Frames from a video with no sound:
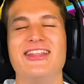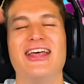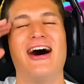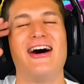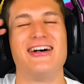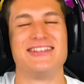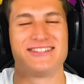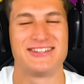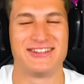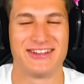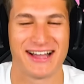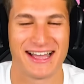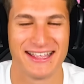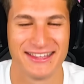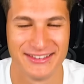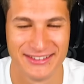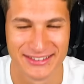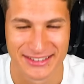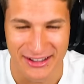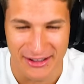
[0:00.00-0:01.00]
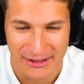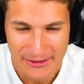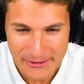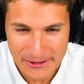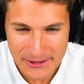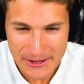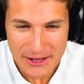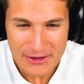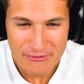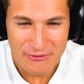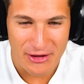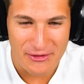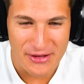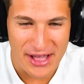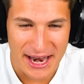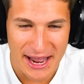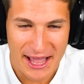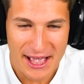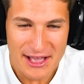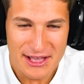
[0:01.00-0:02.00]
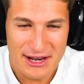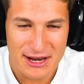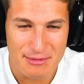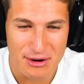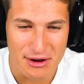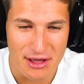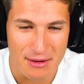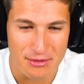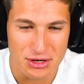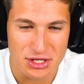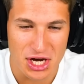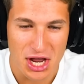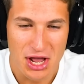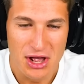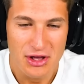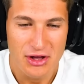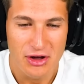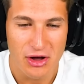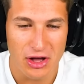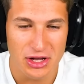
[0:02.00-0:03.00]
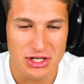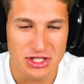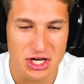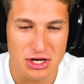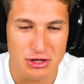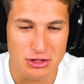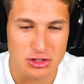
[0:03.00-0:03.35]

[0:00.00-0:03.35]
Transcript: No sono caduto Va bene riproviamoci Oggi oh,